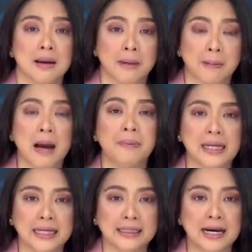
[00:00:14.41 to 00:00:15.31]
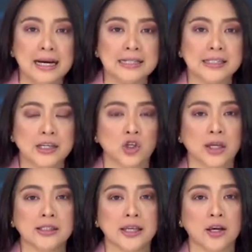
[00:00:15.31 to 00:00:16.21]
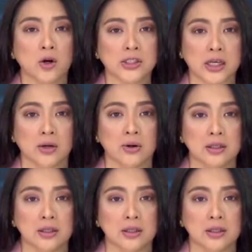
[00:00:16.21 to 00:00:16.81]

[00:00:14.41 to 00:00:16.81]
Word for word: Magbabalita si JC Cosico.